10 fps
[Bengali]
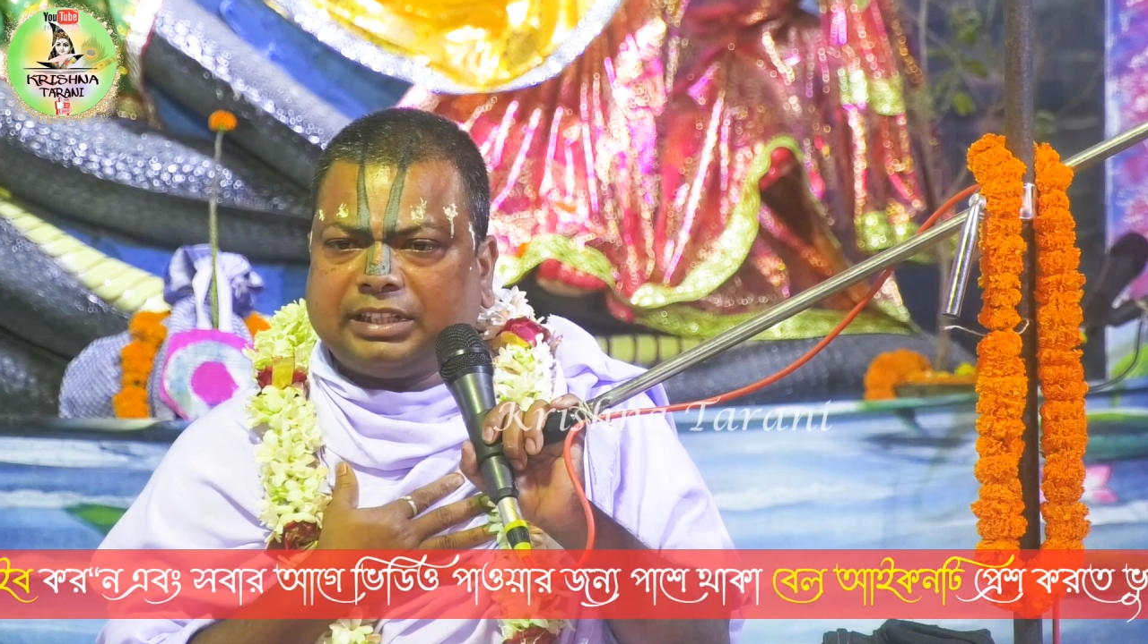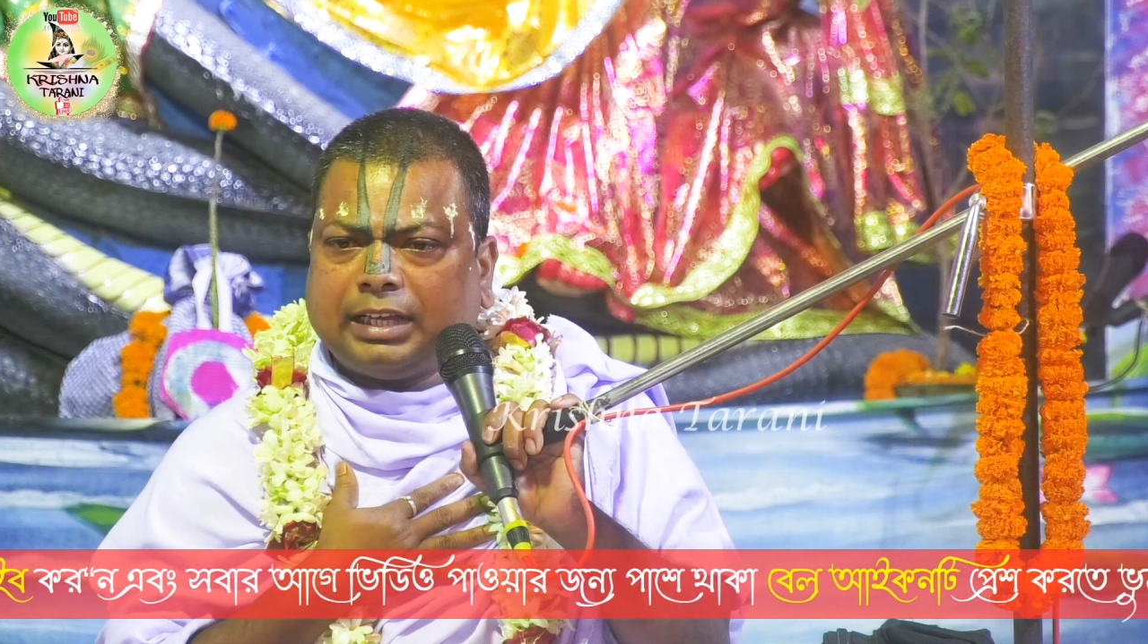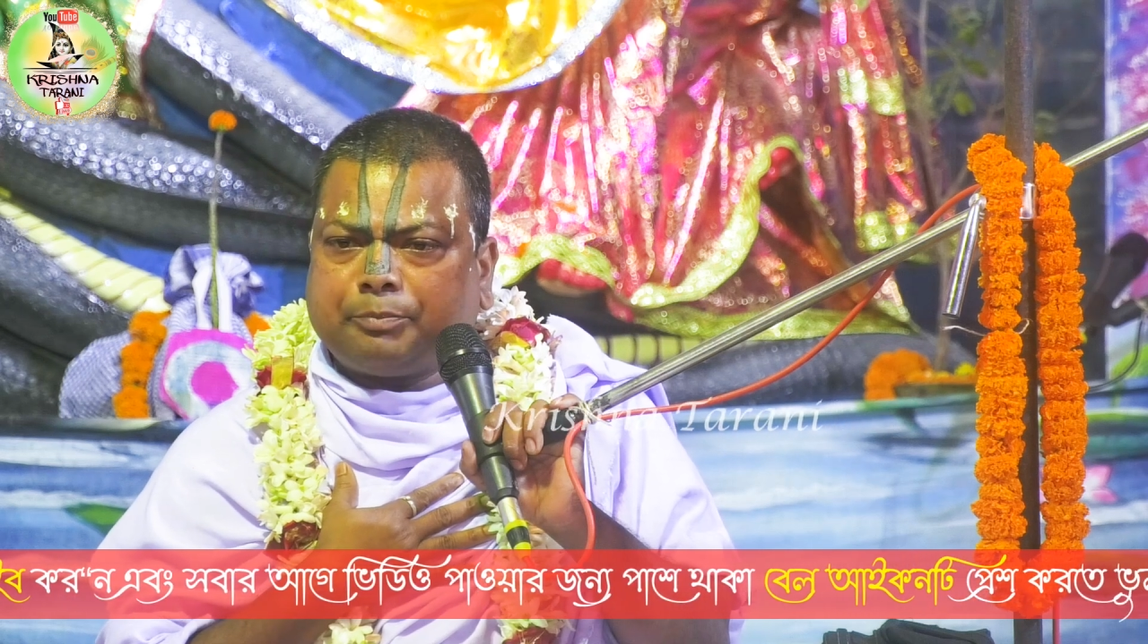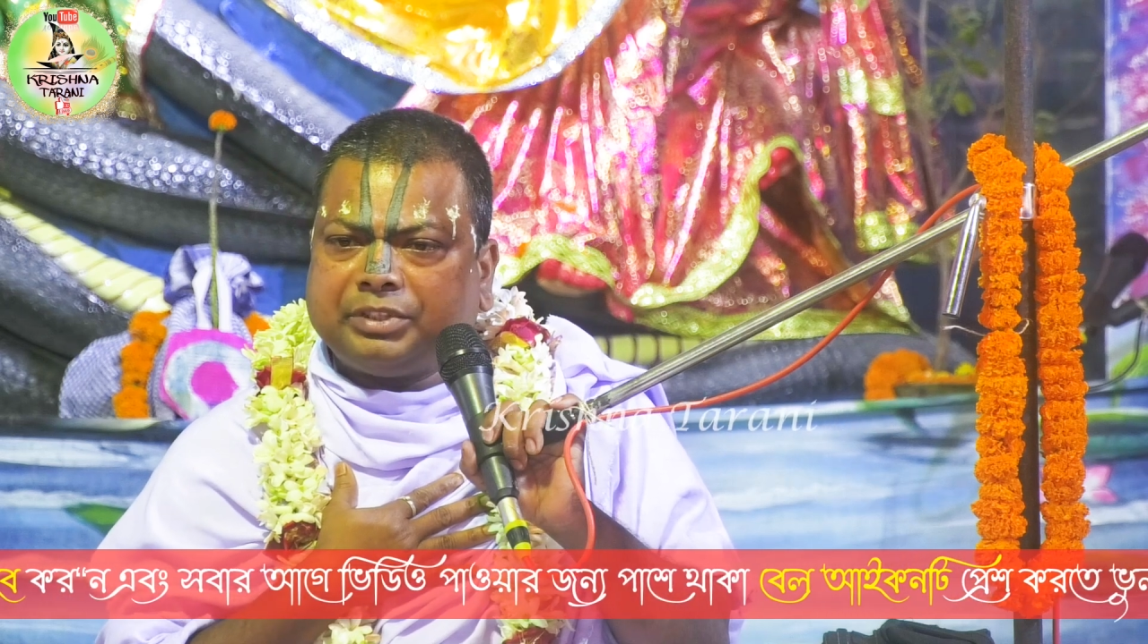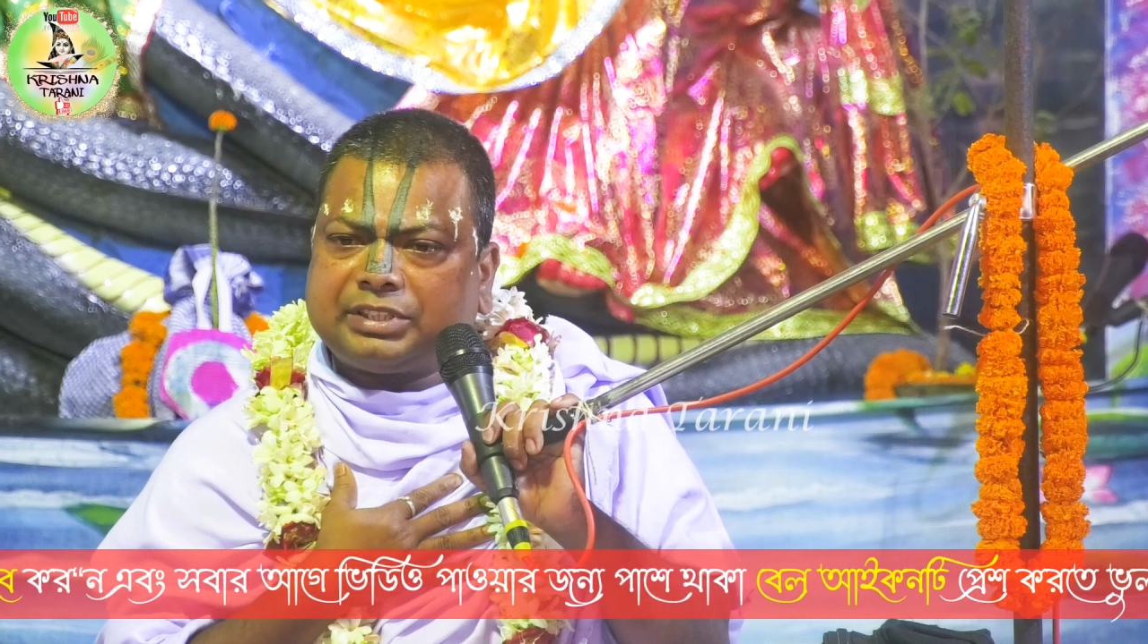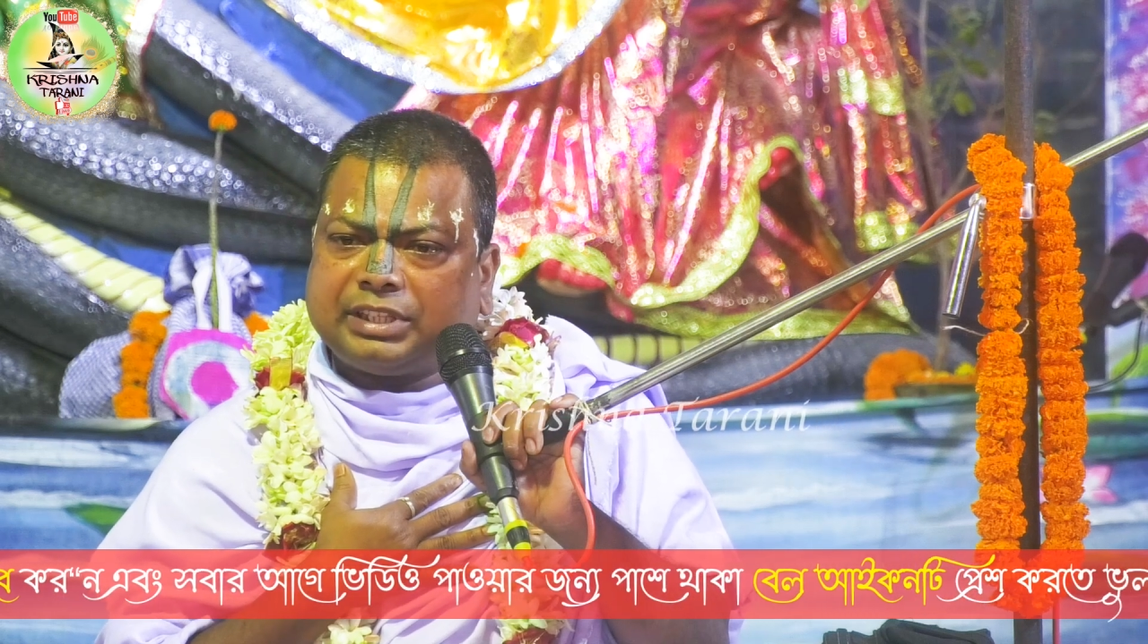দিনে আপনি